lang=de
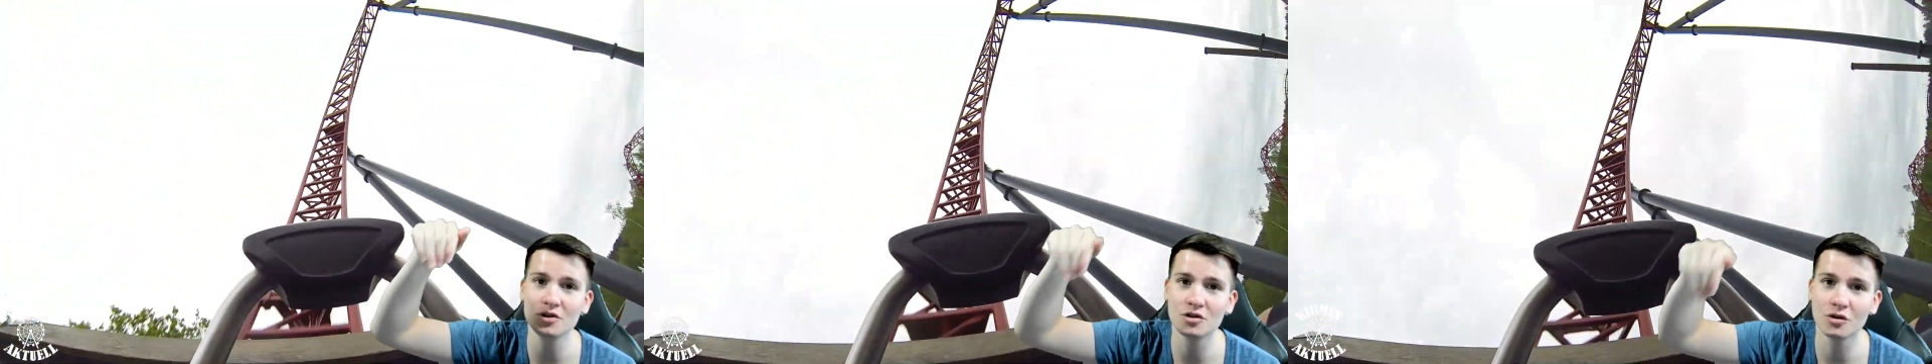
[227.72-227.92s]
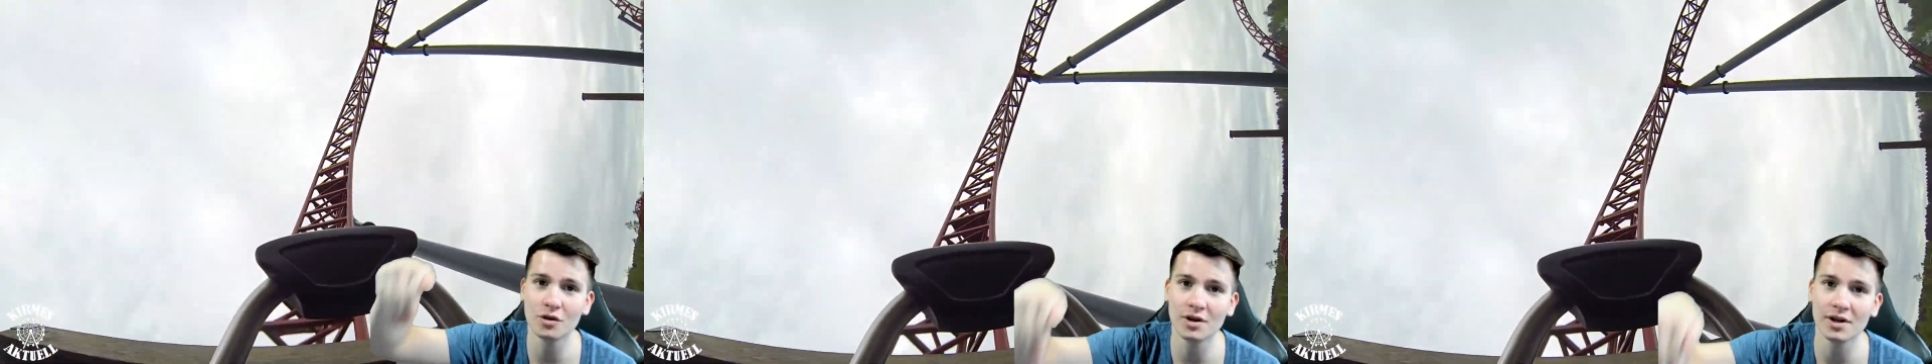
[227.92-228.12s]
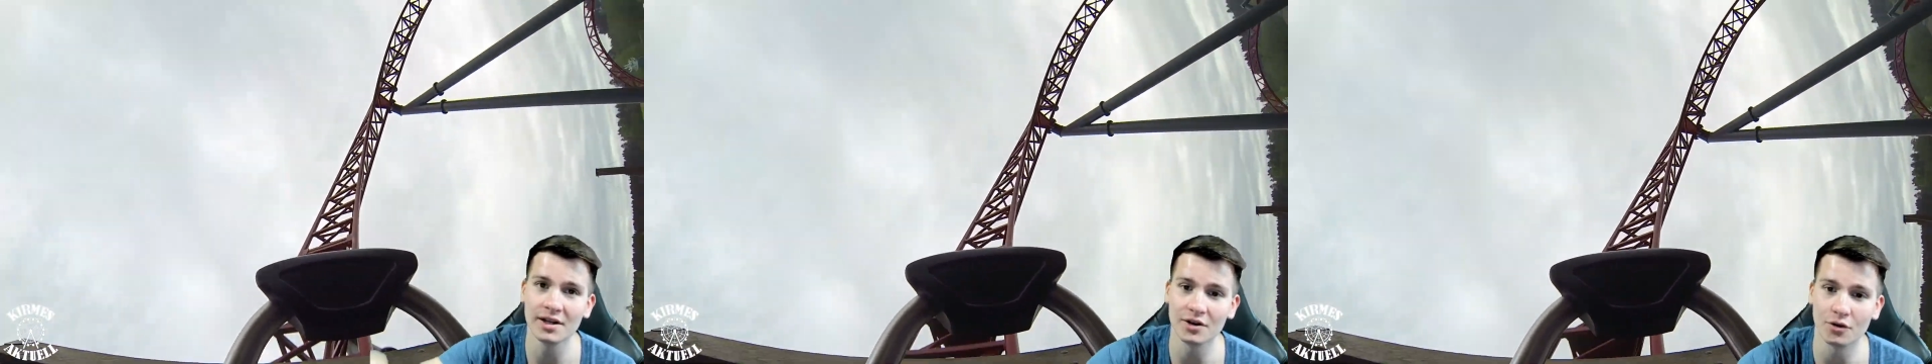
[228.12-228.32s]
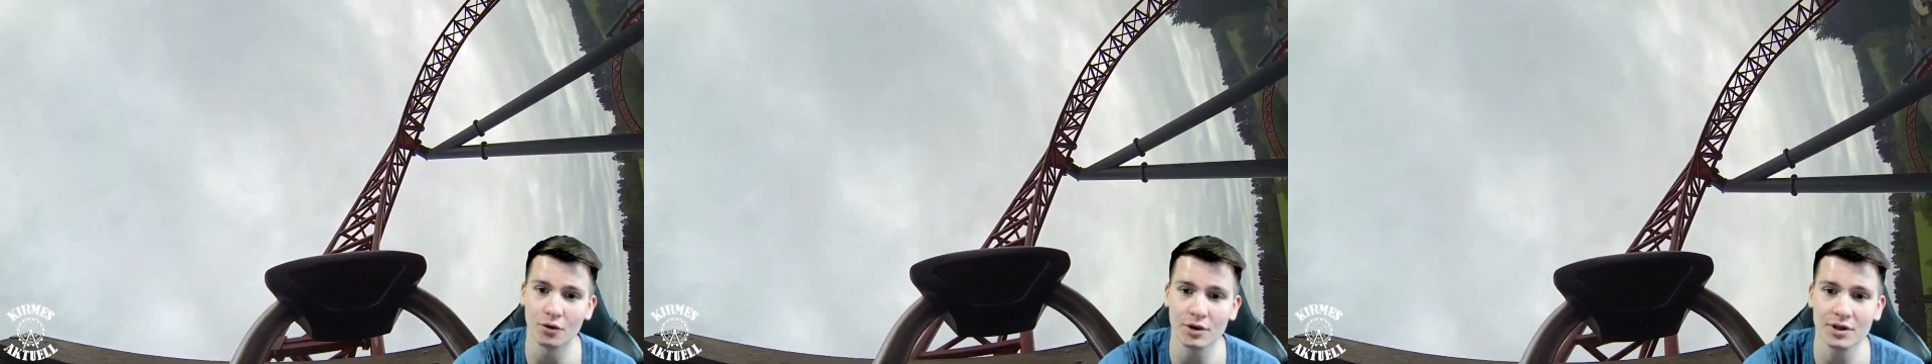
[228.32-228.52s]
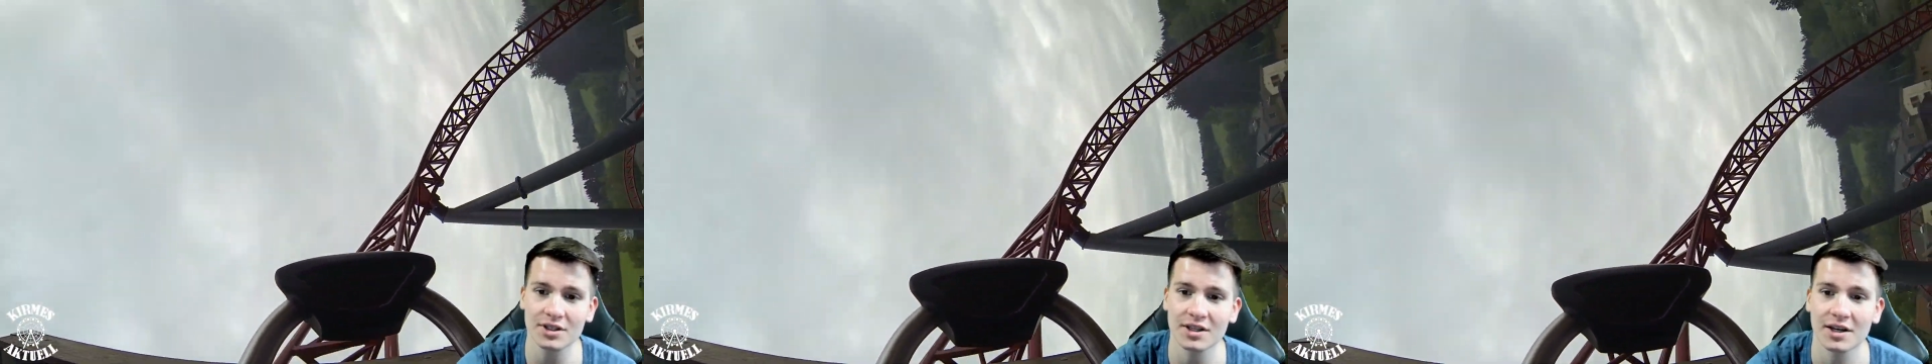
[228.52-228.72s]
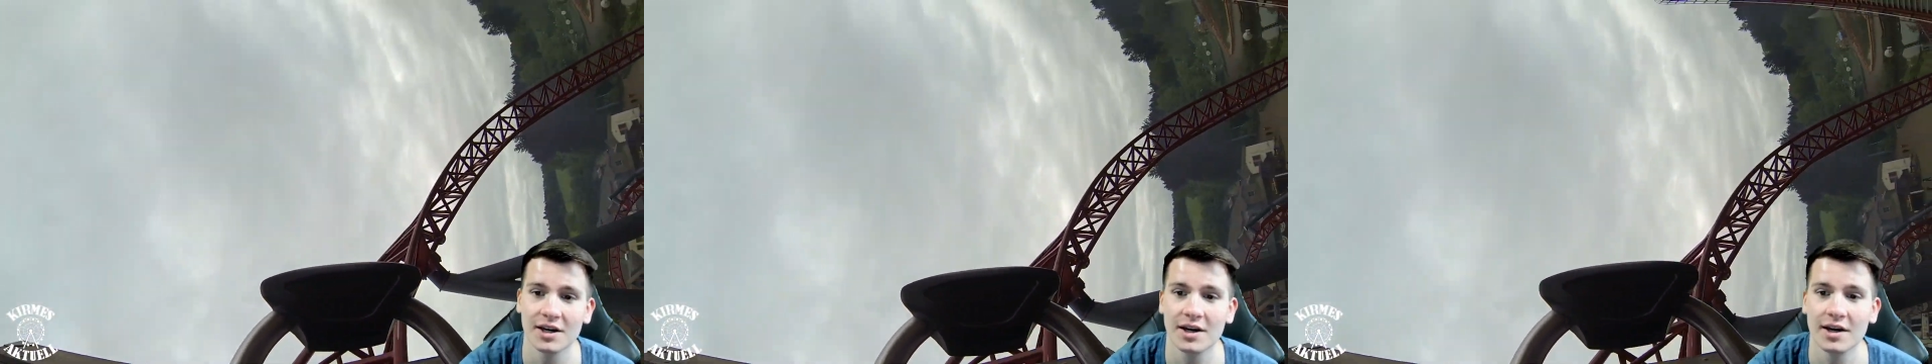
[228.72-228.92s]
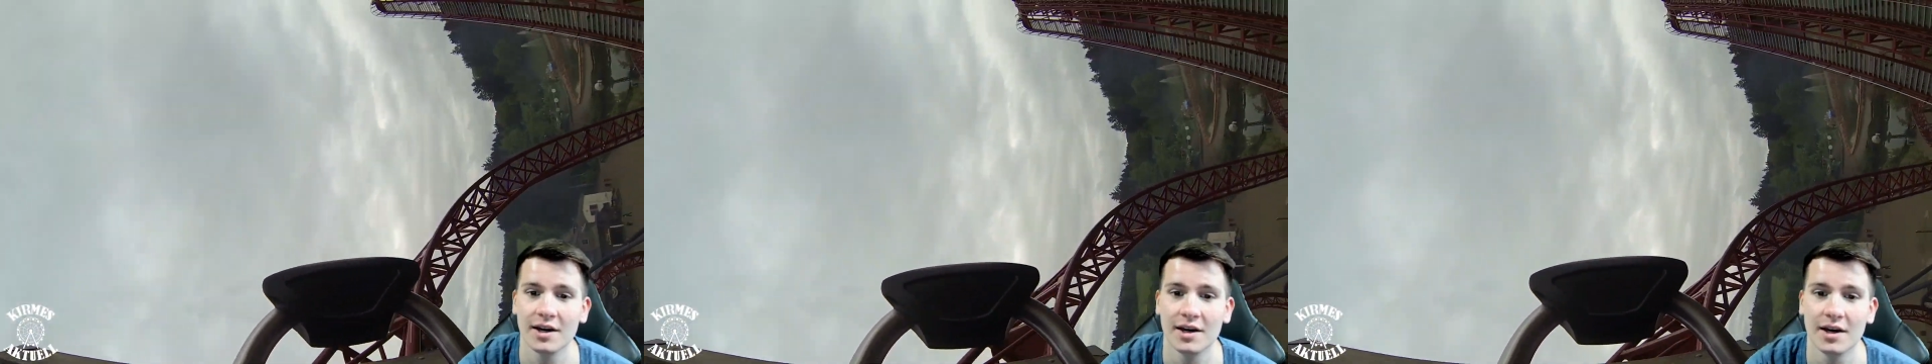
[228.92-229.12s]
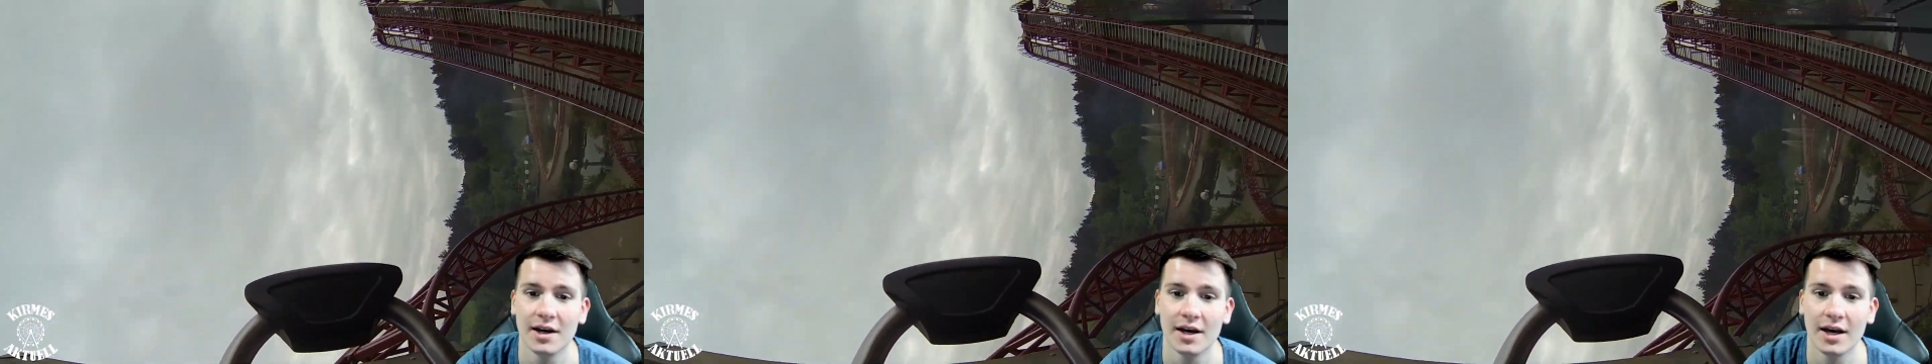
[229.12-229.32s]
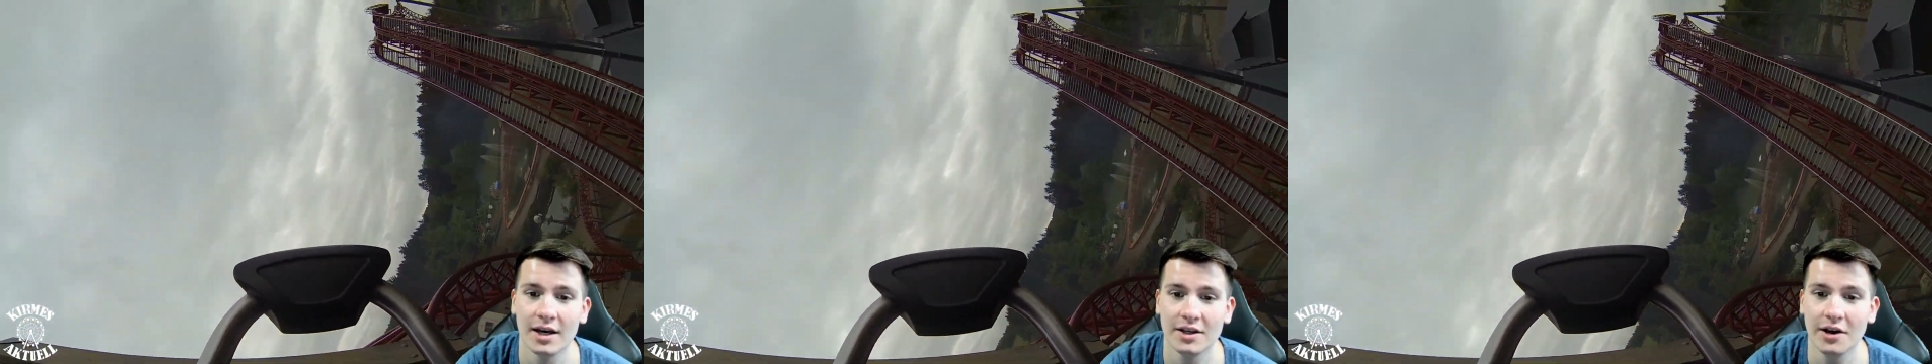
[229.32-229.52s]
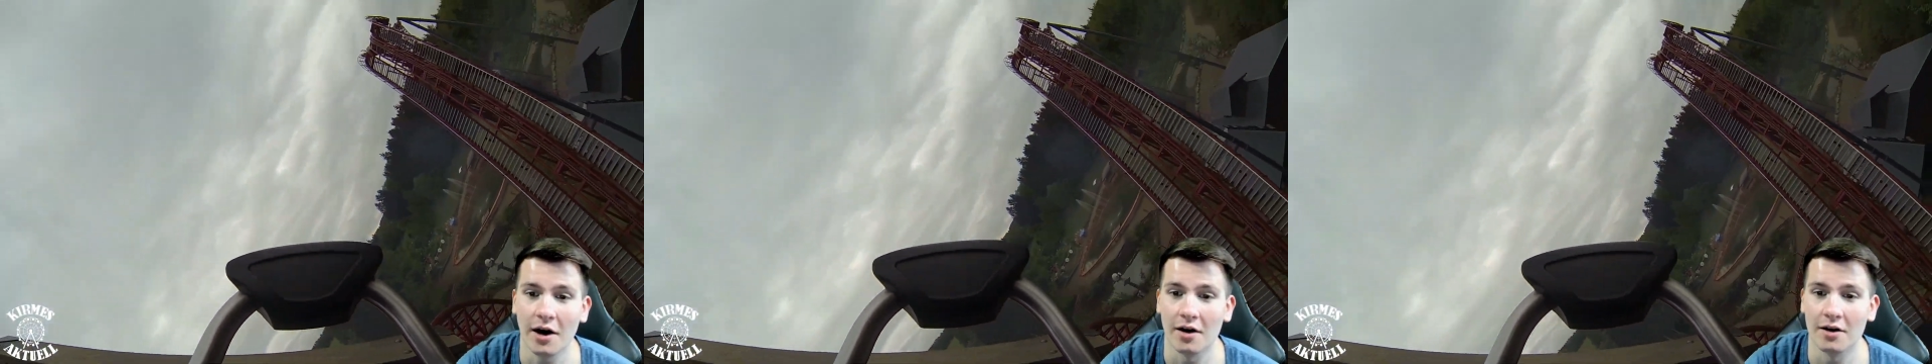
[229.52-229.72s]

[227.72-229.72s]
Tunnel hindurch. Ja,